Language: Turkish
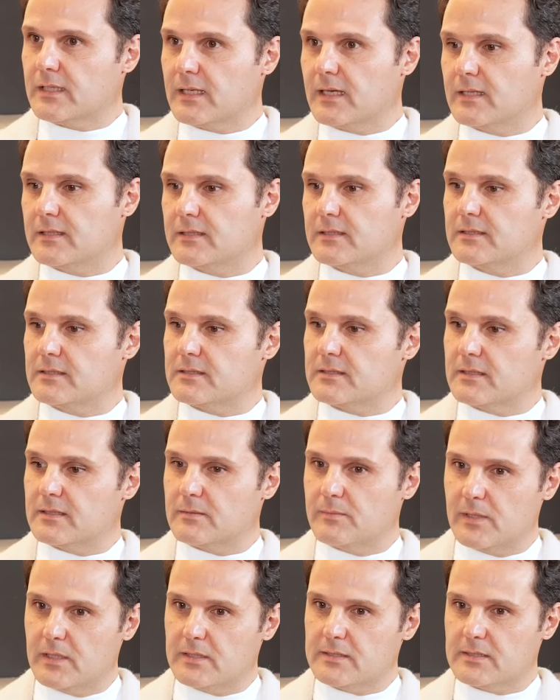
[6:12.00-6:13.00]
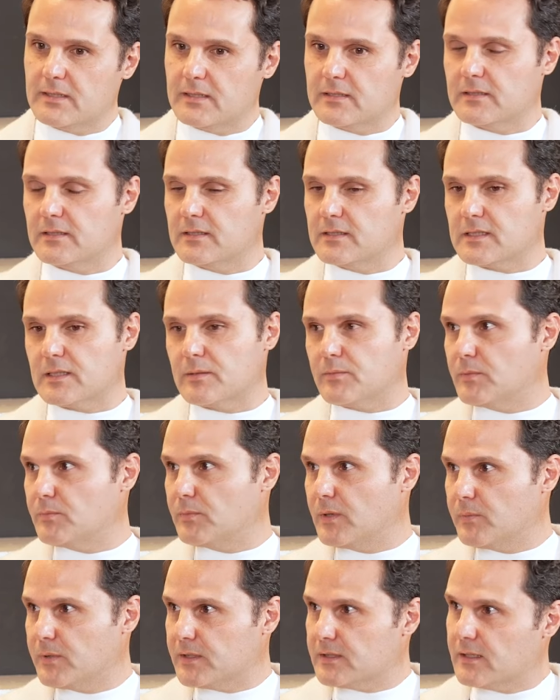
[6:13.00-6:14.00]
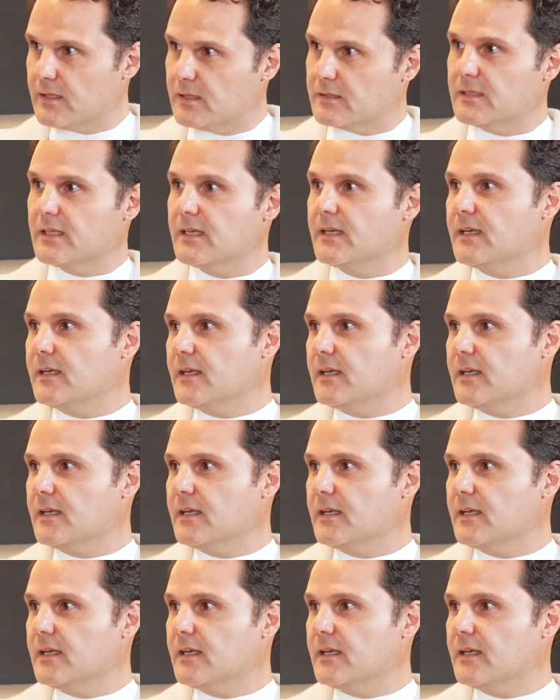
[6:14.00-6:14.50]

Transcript: geldiğinizde bahsettiğiniz gibi babadan